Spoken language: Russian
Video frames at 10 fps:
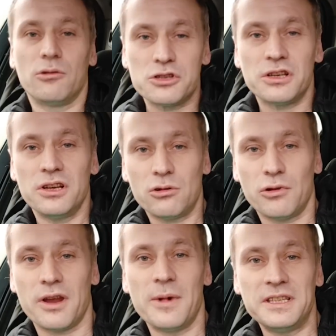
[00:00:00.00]
Очень
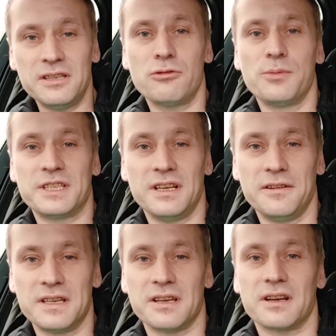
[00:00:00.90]
легко ремонтируемый
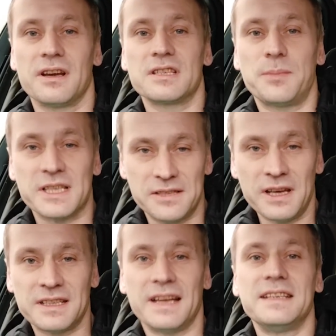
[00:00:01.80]
телевизор с
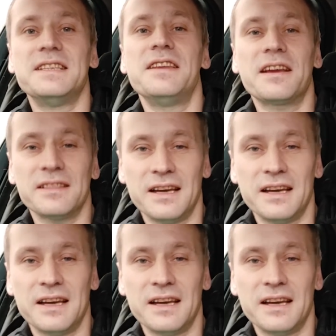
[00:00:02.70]
подсветкой Direct